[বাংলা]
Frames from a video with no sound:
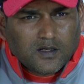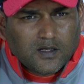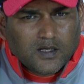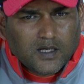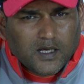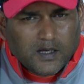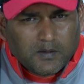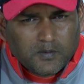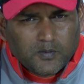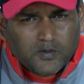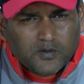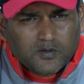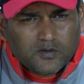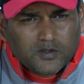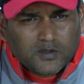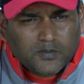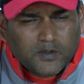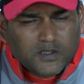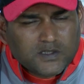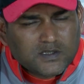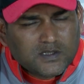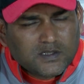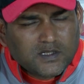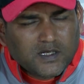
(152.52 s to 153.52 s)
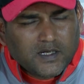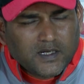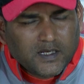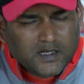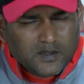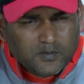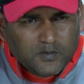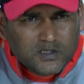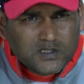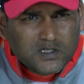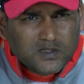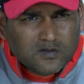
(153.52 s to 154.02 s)
হ্যাঁ আমি মনে করি যে ব্যাটসম্যানরা
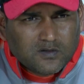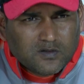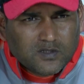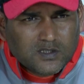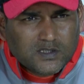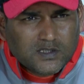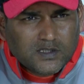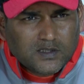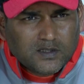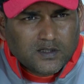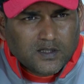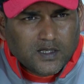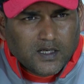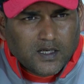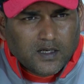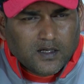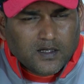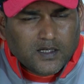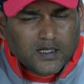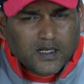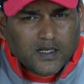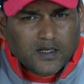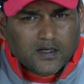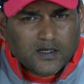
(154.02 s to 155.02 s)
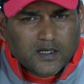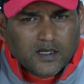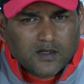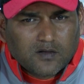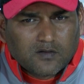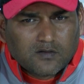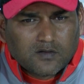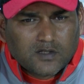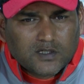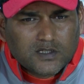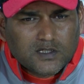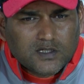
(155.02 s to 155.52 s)
এখানে মিস্টেক করেছে খেলার
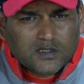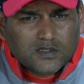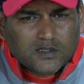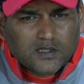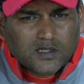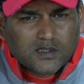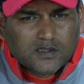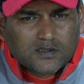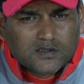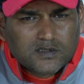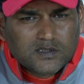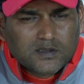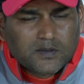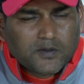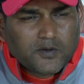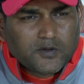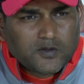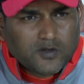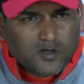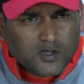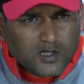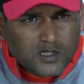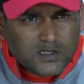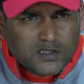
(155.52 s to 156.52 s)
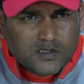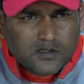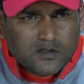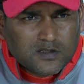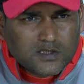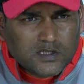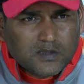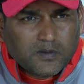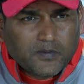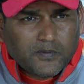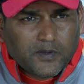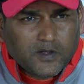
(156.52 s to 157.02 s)
ক্যালকুলেশনটা যেভাবে দরকার ছিল
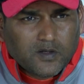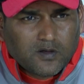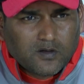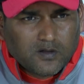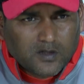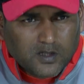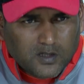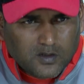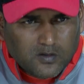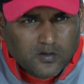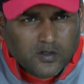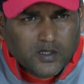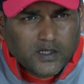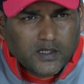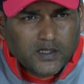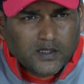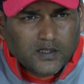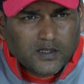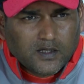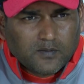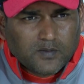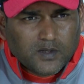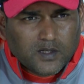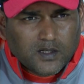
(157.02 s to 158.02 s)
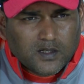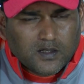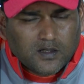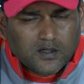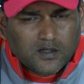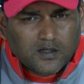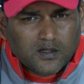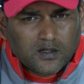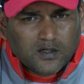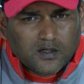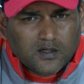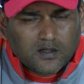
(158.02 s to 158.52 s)
সেভাবে করিনি আমরা
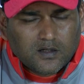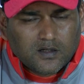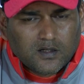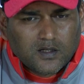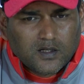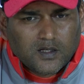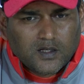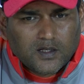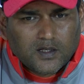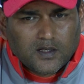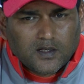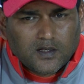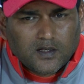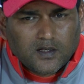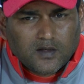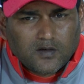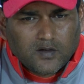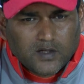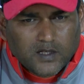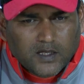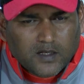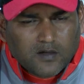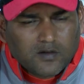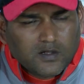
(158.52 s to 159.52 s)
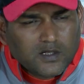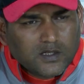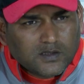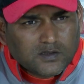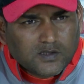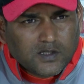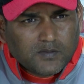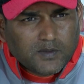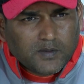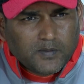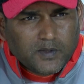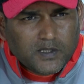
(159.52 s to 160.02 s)
ওই কারণেই
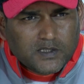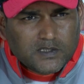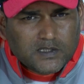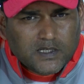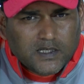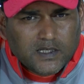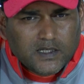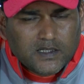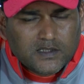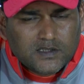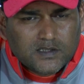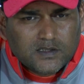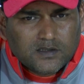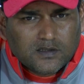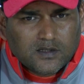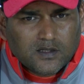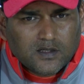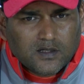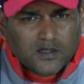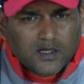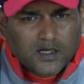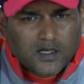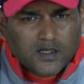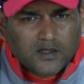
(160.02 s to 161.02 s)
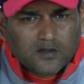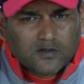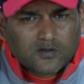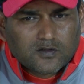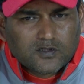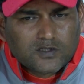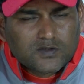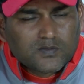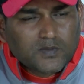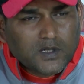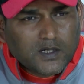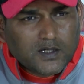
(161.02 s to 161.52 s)
আসলে আমরা ম্যাচটা হেরেছি আর একটু
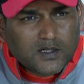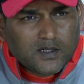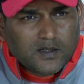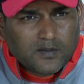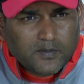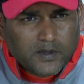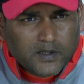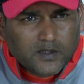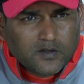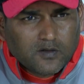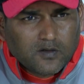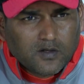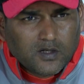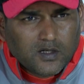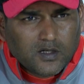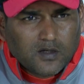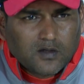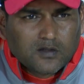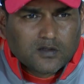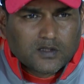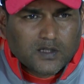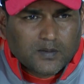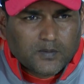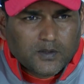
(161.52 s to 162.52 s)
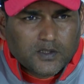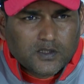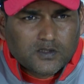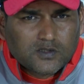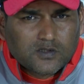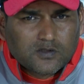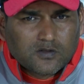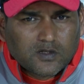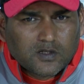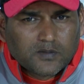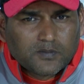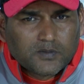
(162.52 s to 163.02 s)
স্মার্টলি ব্যাটিং করলে হয়তো আমাদের
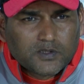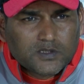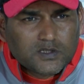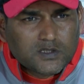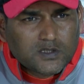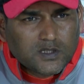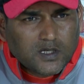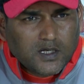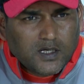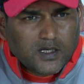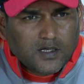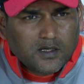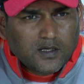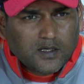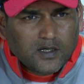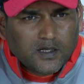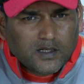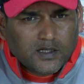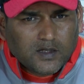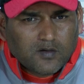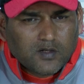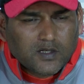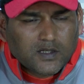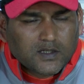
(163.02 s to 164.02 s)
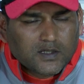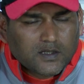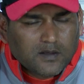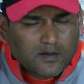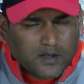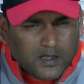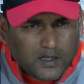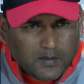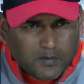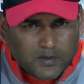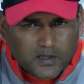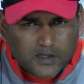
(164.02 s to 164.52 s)
জন্য অনেক বেশি এটা অনেক
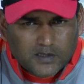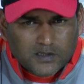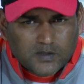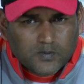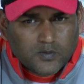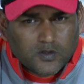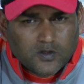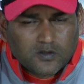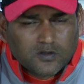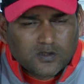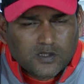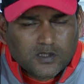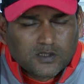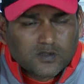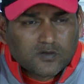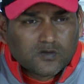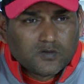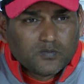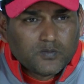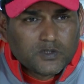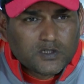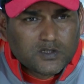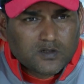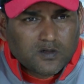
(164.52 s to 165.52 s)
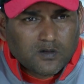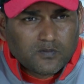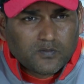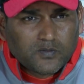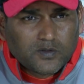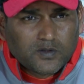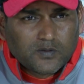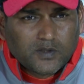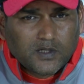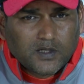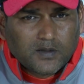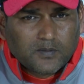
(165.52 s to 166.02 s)
আমার কাছে মনে হতো না যে খুব বেশি
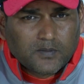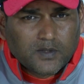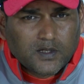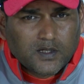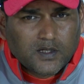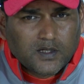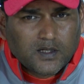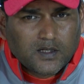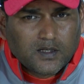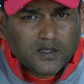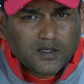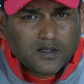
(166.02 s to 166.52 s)
কমফোর্টেবলি আমরা